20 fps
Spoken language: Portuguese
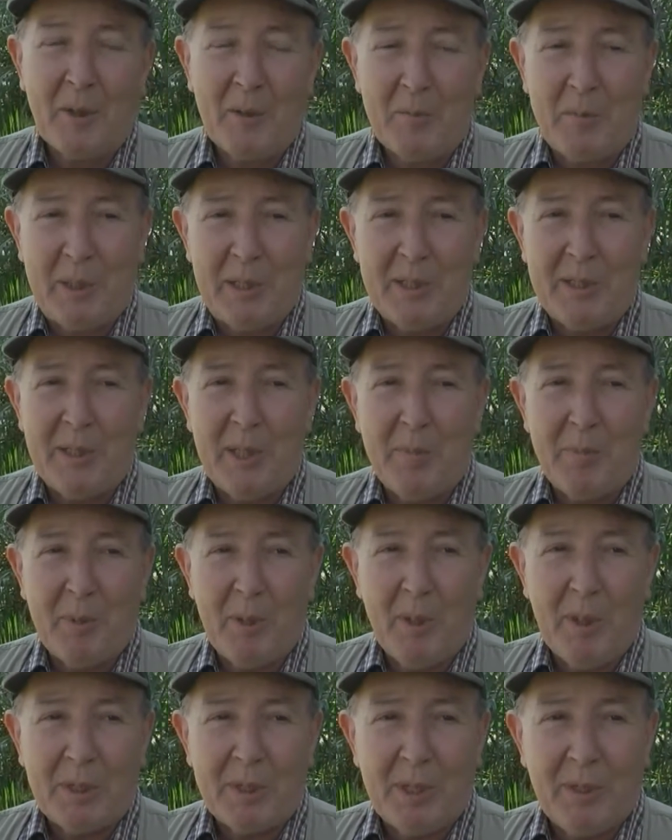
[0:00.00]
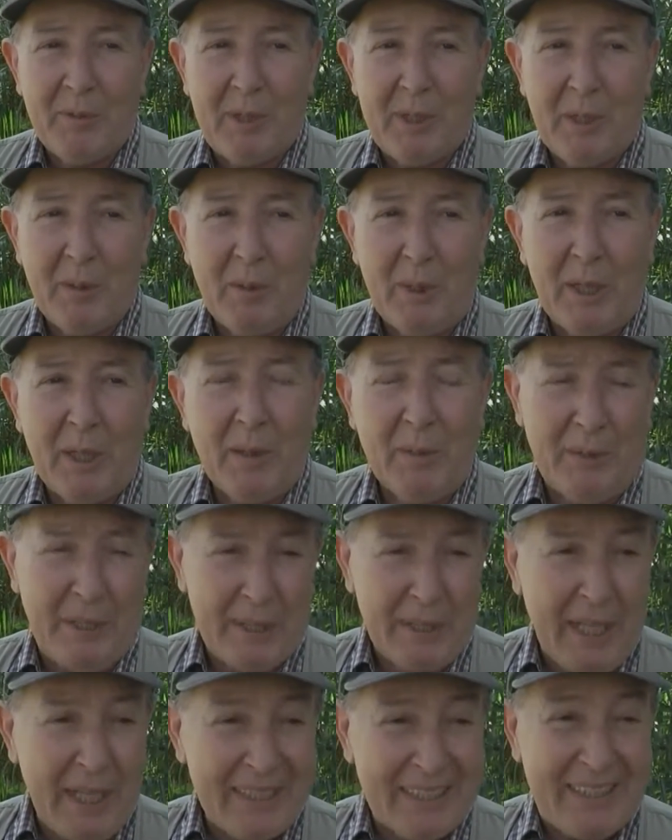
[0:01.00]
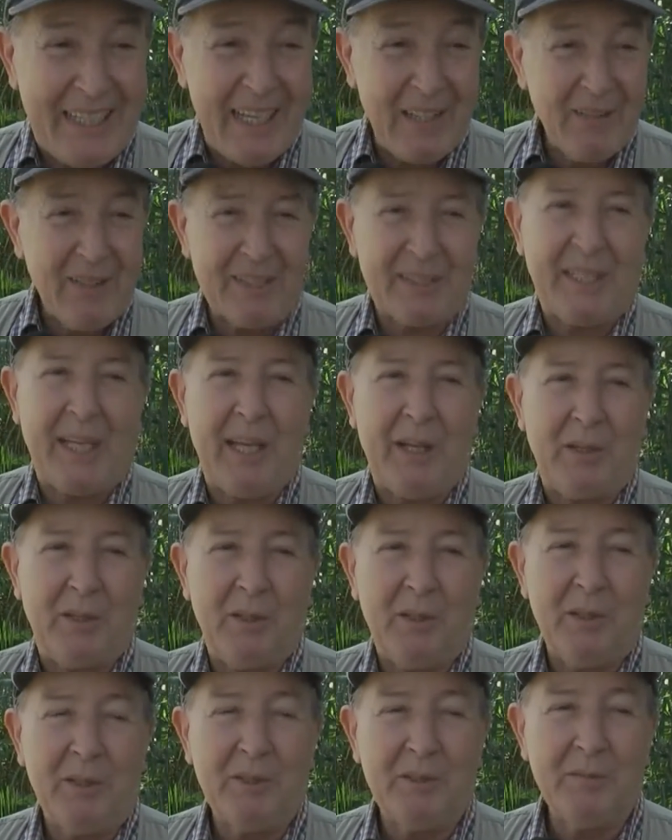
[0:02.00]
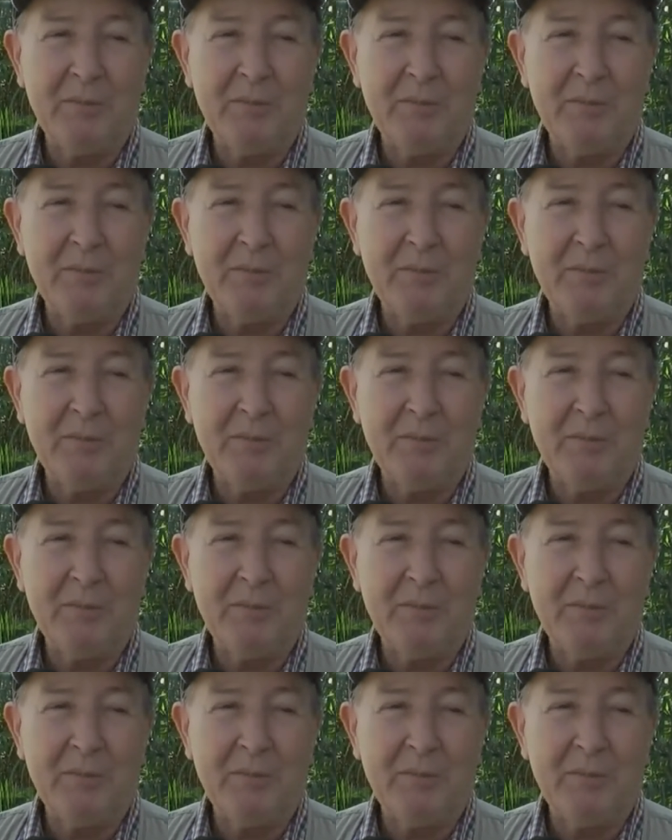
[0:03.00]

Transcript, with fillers: Em princípio, eu acho que vai dar, uma, vai dar 0 a 0